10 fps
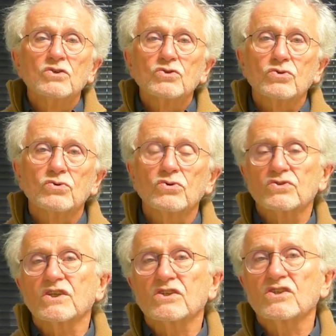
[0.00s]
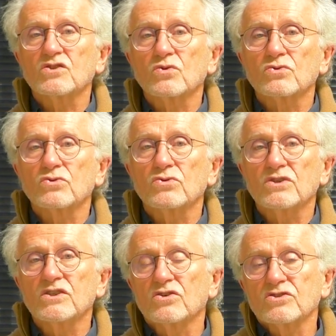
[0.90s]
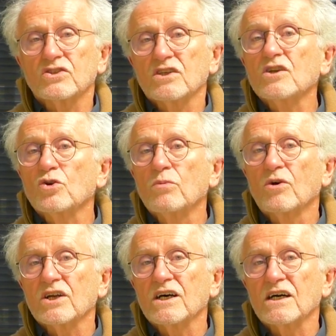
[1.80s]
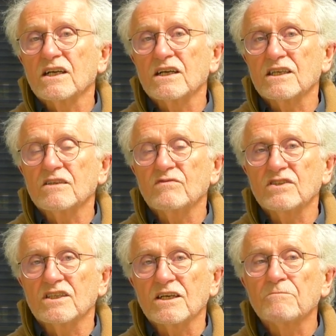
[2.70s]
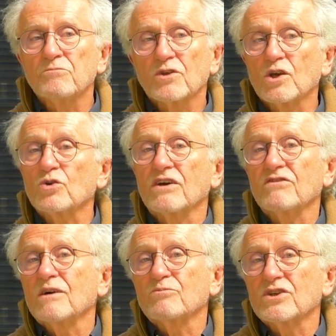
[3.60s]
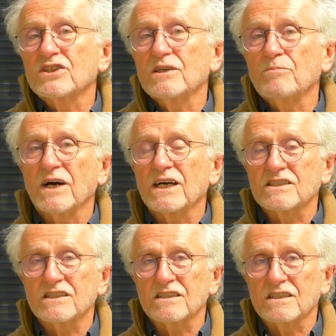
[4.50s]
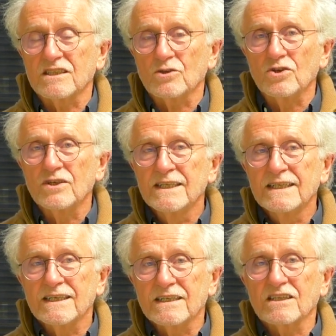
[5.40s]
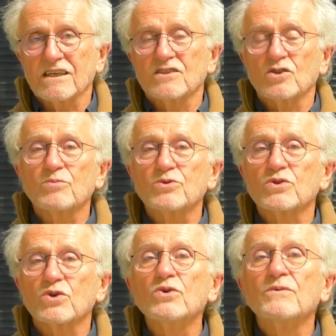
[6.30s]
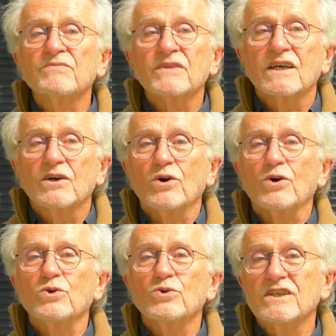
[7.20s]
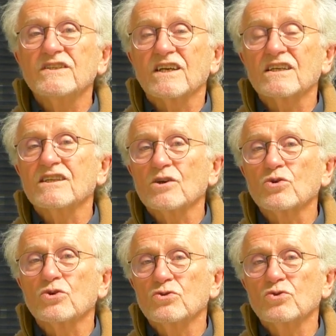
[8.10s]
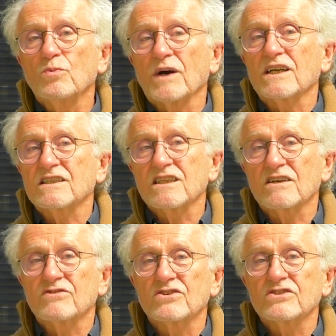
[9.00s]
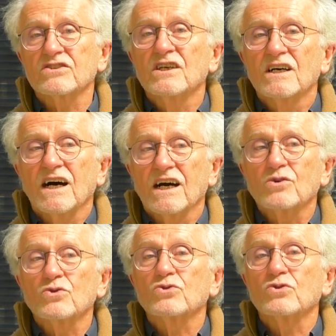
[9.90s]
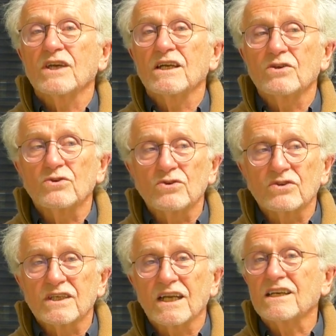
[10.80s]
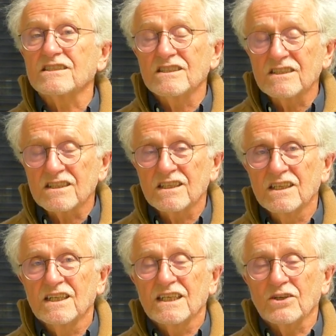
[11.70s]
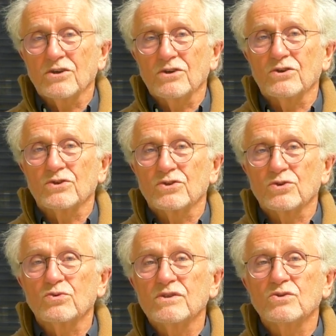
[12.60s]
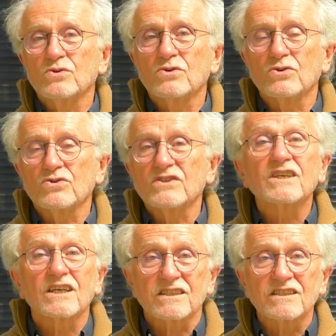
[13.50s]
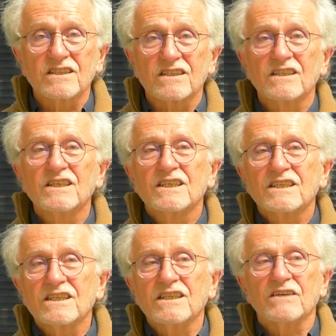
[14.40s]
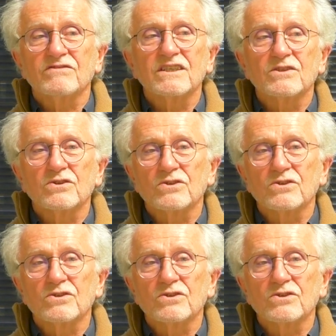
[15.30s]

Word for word: sur cette question de l'identité, comment la, définir. Et on avait un point de départ qui était intéressant puisque euh, Ulysse a été reconnu par la servante à cause de quel, euh, indice euh, Celui d'une cicatrice qu'il avait